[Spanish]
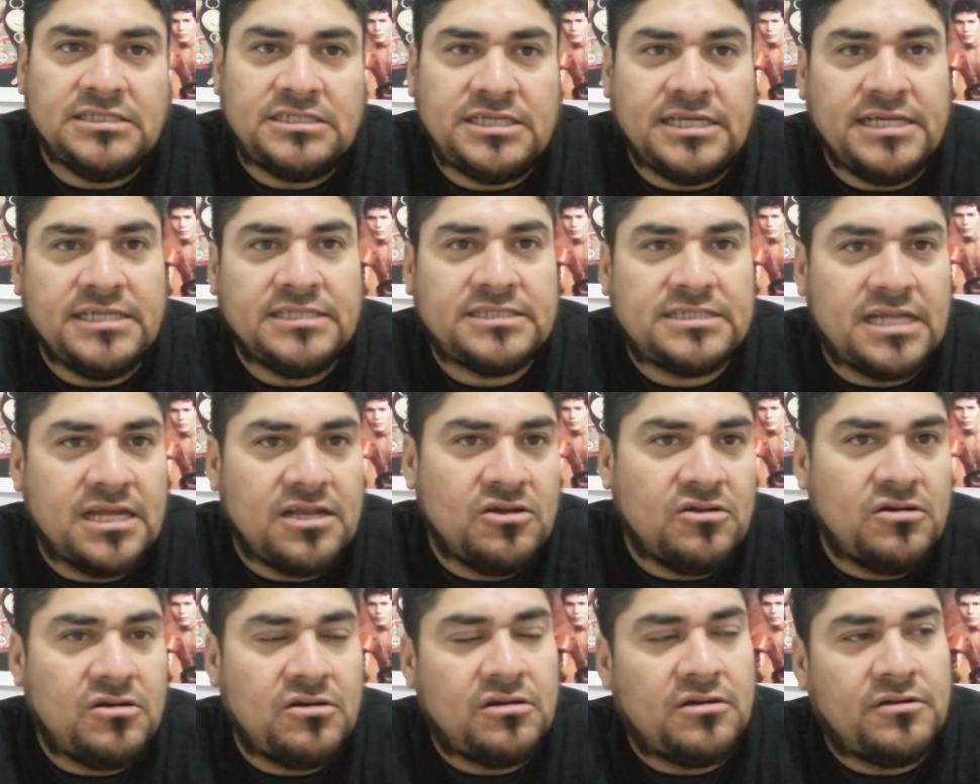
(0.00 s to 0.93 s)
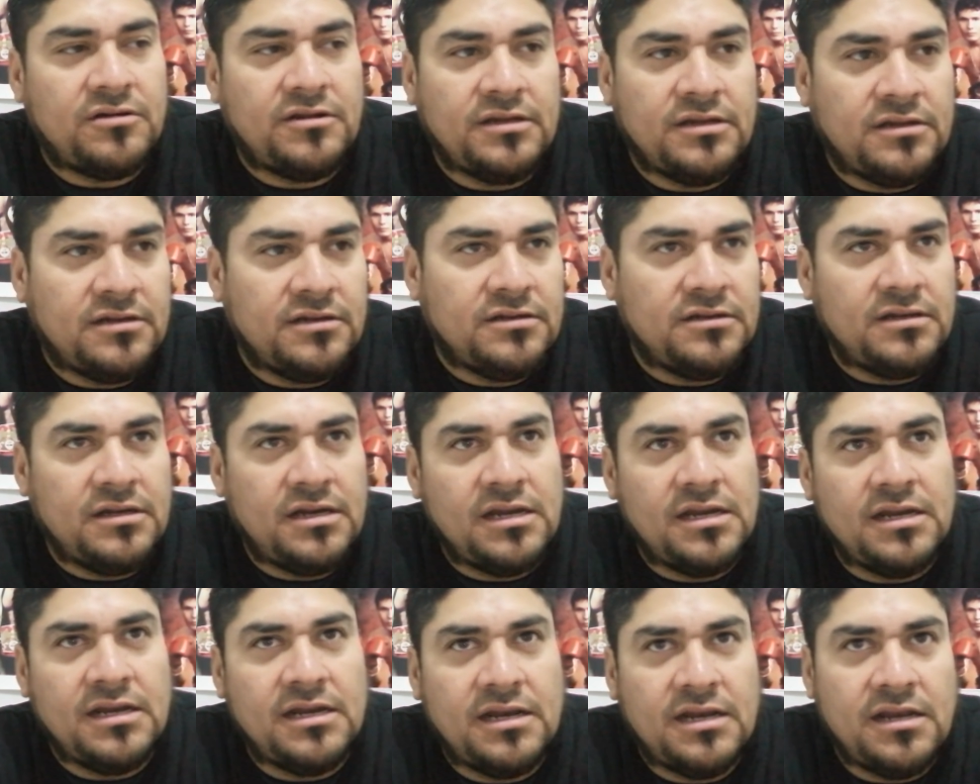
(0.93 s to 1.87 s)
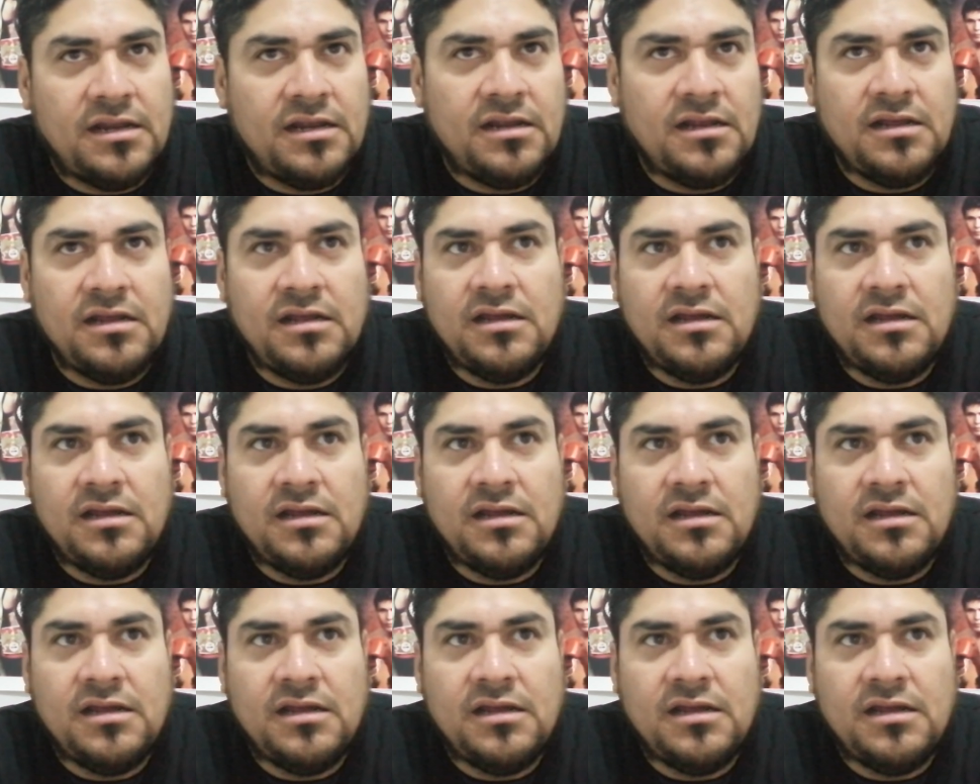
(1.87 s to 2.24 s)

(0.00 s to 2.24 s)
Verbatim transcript: chiste, ¿no? Eh,